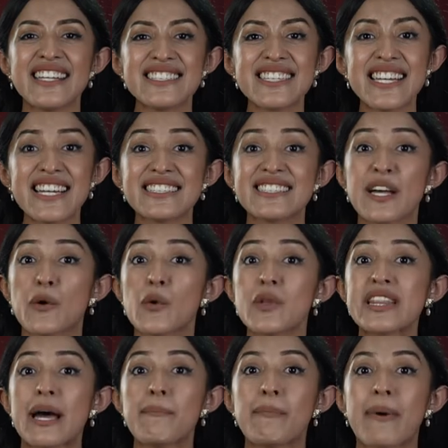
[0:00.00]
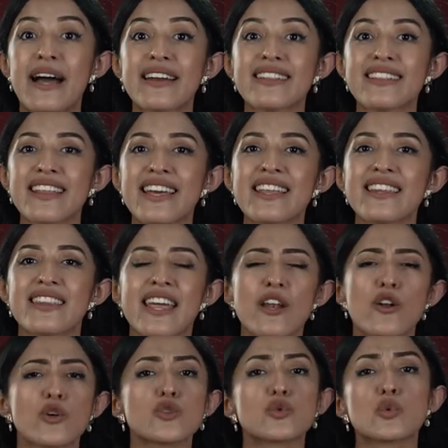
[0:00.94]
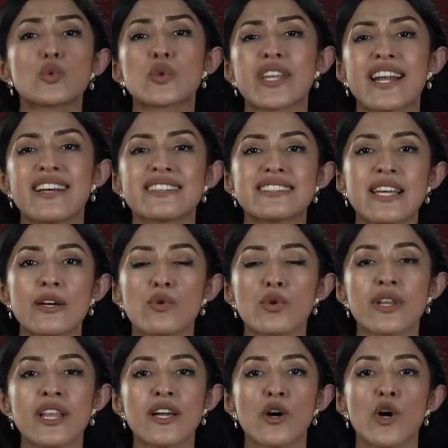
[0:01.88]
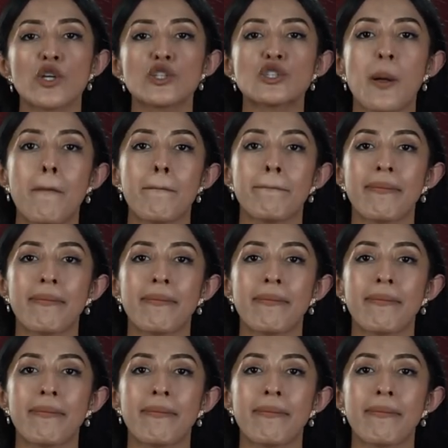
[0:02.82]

Esta es la segunda parte de los nutracéuticos